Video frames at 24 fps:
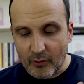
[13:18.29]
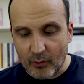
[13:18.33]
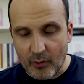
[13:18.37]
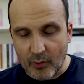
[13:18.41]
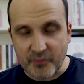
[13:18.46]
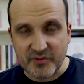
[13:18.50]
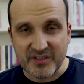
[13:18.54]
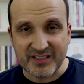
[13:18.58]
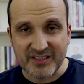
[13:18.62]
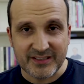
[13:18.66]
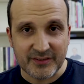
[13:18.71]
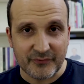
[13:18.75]

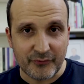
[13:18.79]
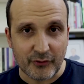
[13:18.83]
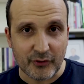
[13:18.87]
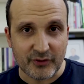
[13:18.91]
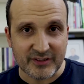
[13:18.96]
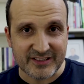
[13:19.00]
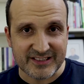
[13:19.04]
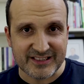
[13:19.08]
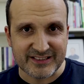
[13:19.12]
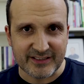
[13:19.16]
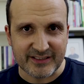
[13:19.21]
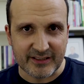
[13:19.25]
Objektifi en
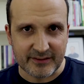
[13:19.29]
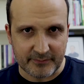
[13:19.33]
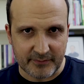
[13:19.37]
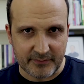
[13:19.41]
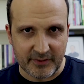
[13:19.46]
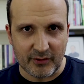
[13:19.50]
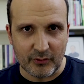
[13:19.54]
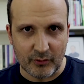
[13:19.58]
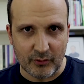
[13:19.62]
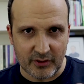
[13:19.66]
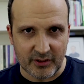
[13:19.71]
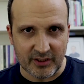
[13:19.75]
azından
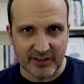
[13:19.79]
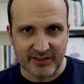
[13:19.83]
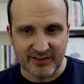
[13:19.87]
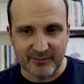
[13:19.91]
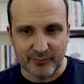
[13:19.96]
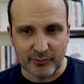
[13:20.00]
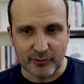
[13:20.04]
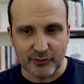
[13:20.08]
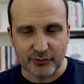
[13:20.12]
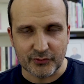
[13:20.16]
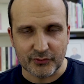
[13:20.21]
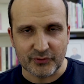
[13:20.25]

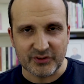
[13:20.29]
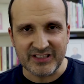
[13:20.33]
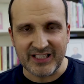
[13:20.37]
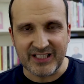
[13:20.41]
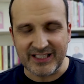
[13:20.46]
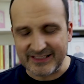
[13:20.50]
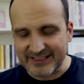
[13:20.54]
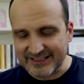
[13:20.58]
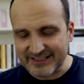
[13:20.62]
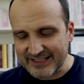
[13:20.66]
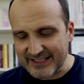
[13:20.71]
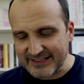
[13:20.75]
alabiliyorsunuz.
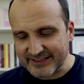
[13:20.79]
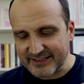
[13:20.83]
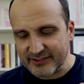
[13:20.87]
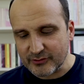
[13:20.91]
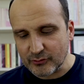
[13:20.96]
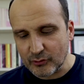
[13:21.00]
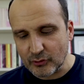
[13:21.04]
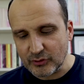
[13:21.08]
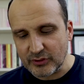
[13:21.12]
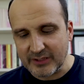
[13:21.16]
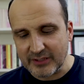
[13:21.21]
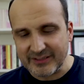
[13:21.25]
Yani isterseniz
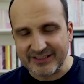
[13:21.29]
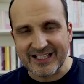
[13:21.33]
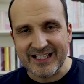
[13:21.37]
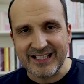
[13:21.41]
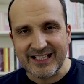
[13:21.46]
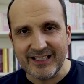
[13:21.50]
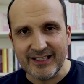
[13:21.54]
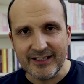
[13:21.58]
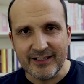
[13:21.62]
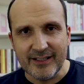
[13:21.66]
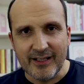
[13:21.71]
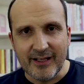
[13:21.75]

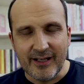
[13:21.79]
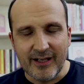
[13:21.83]
16-50